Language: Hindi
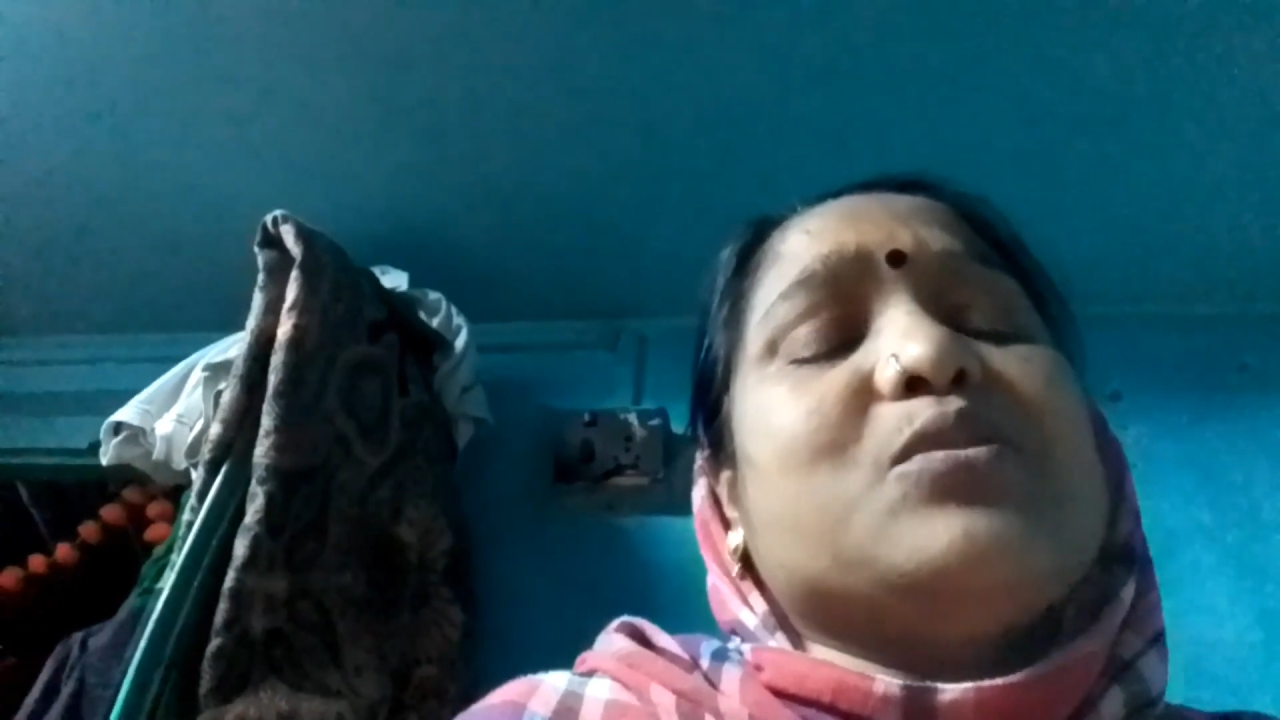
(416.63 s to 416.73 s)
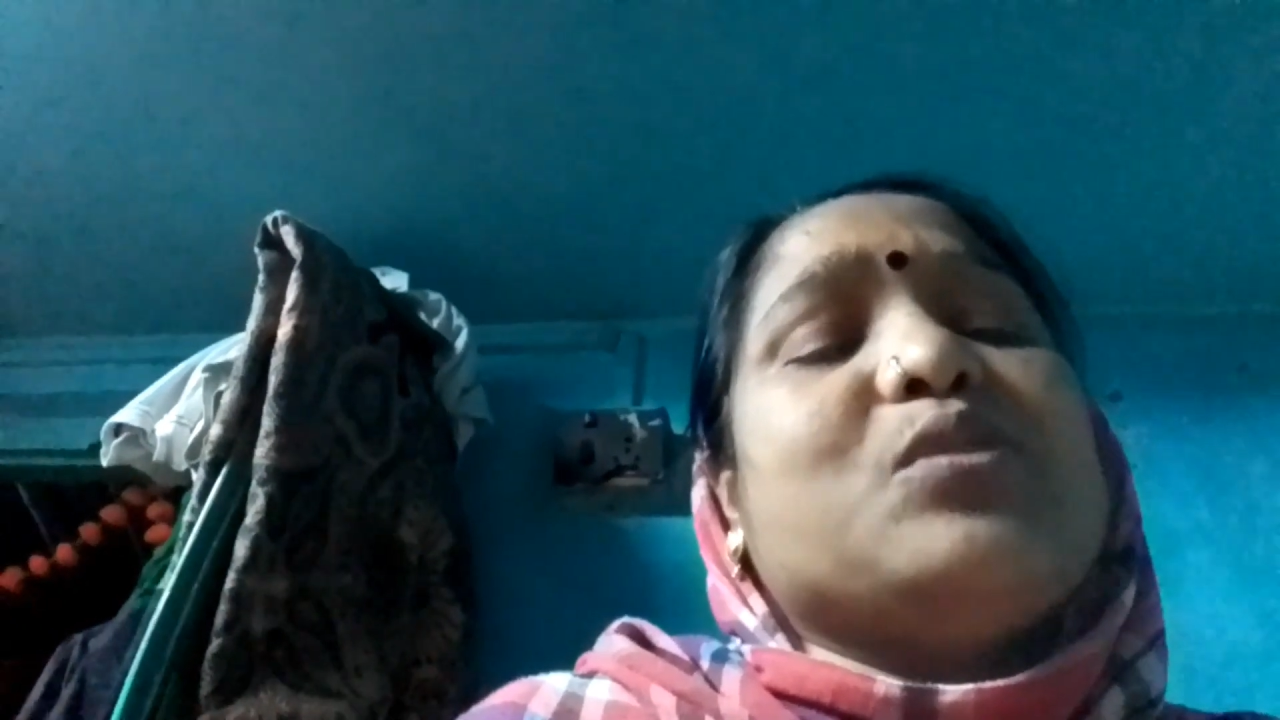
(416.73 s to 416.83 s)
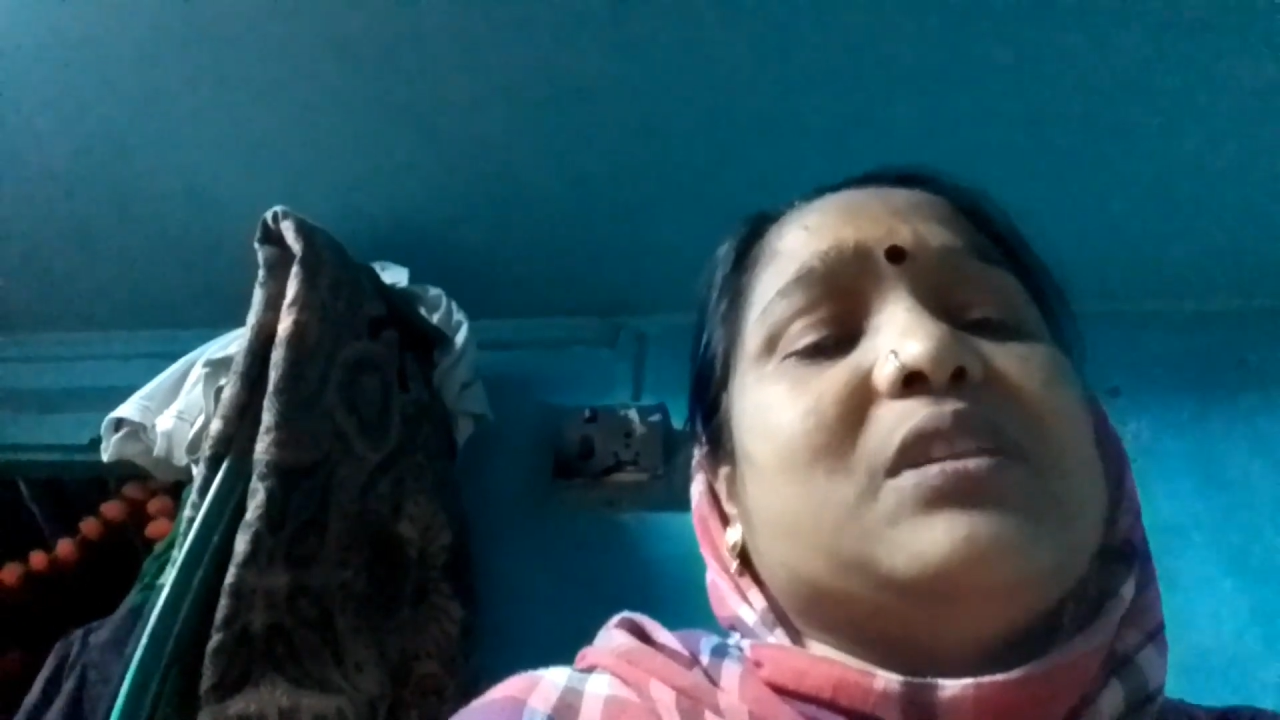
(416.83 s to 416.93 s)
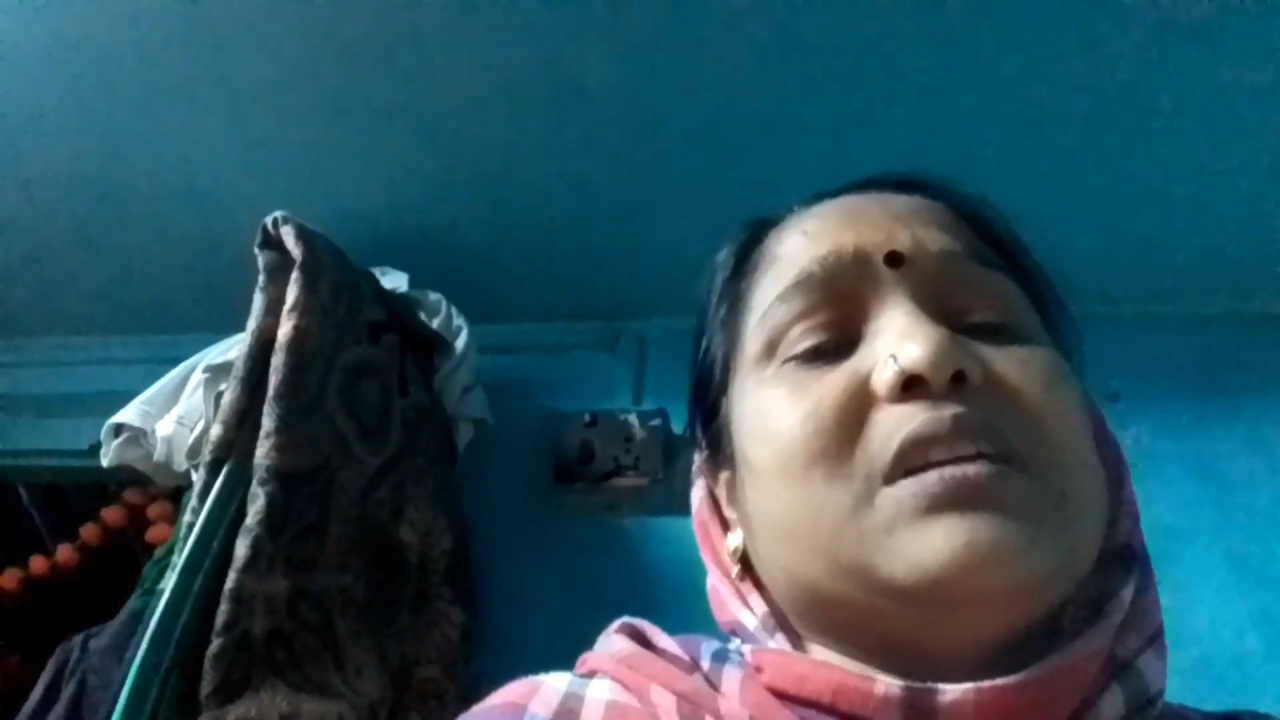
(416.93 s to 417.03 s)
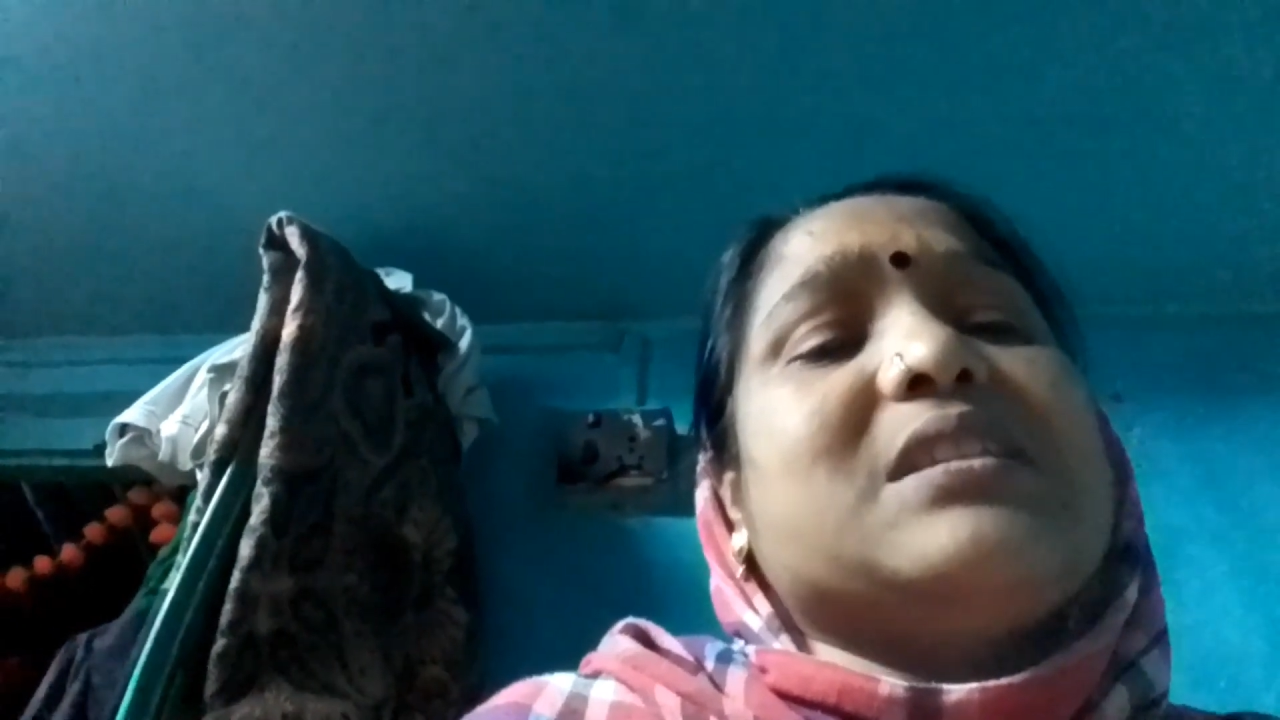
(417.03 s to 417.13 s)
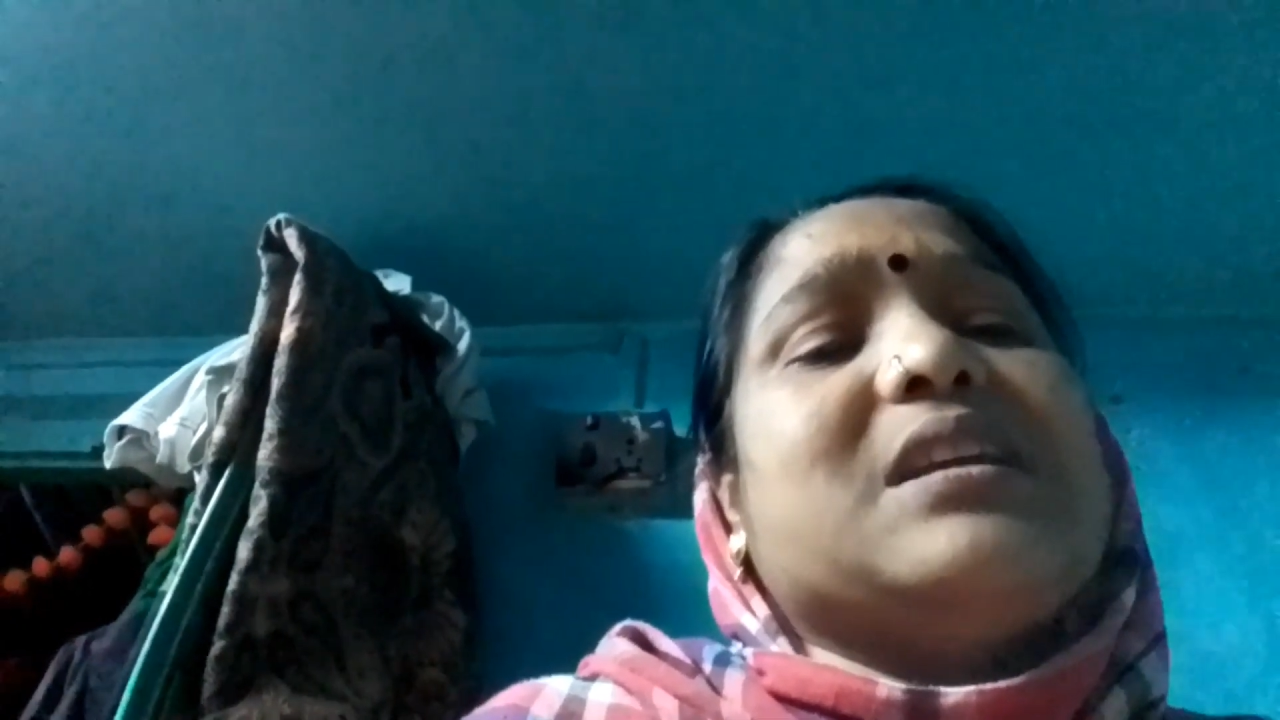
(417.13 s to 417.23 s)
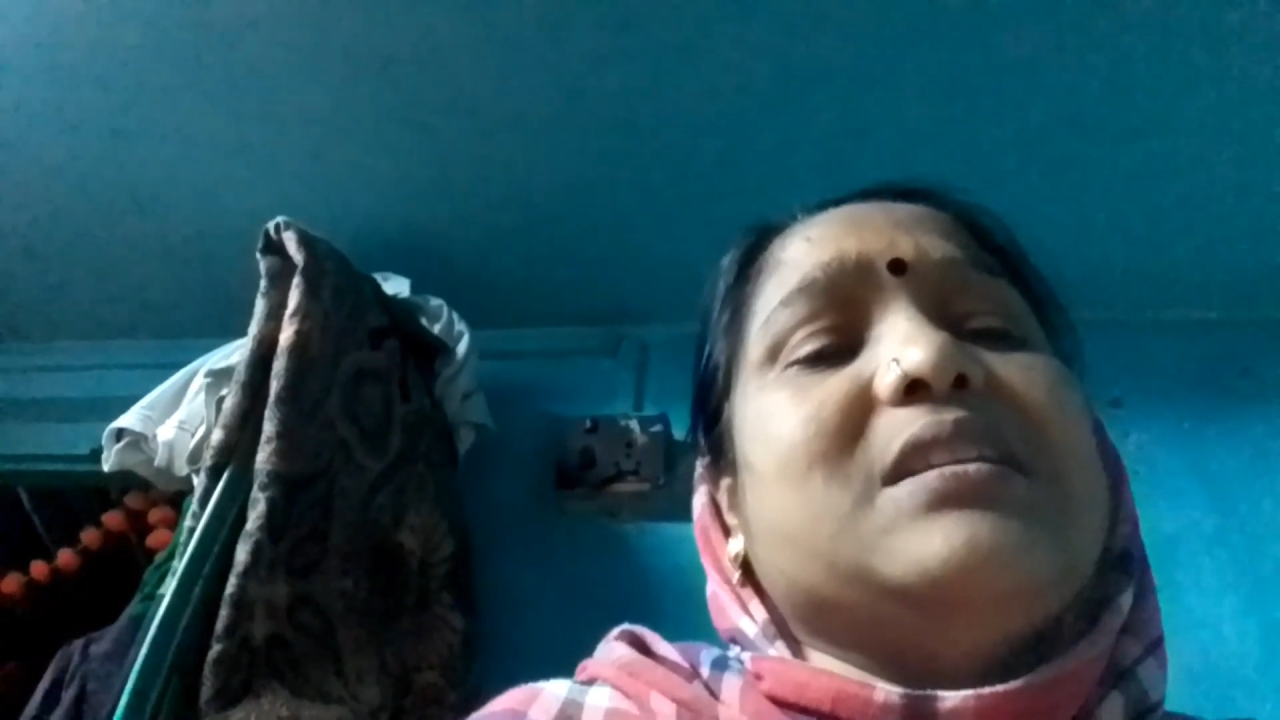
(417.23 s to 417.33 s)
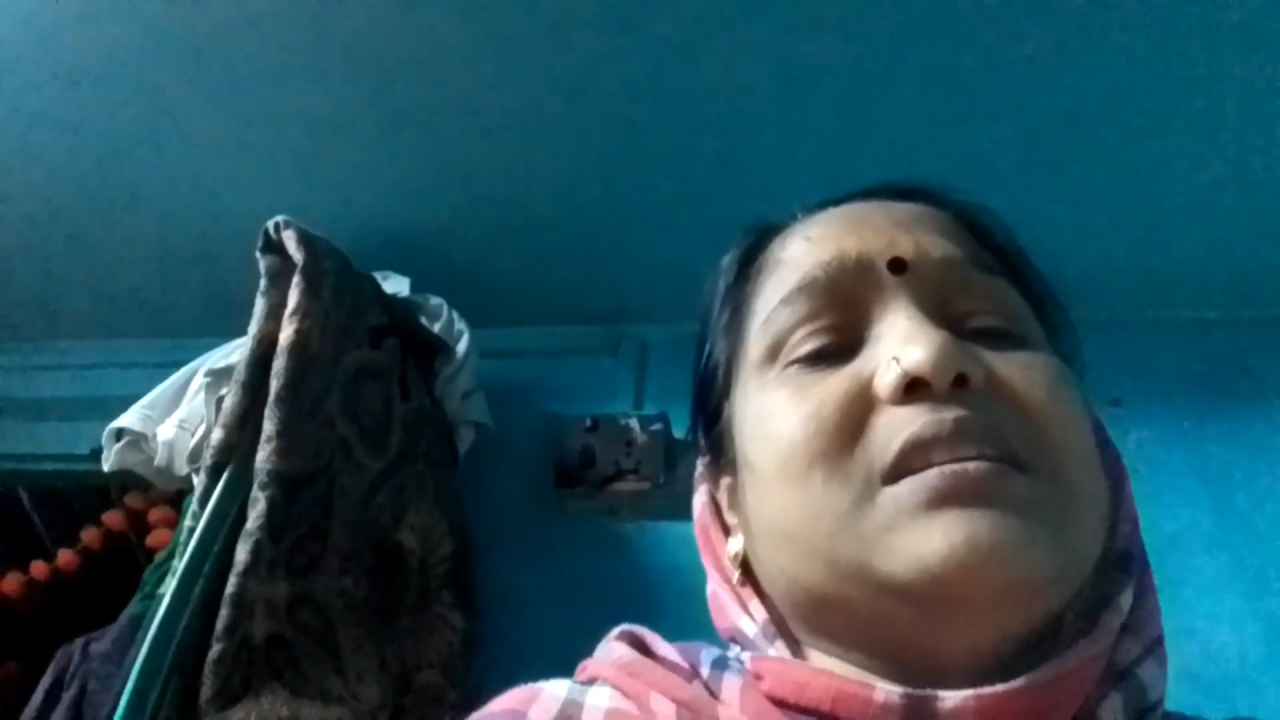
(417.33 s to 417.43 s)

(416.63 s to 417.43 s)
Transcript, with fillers: एक सौ दस साल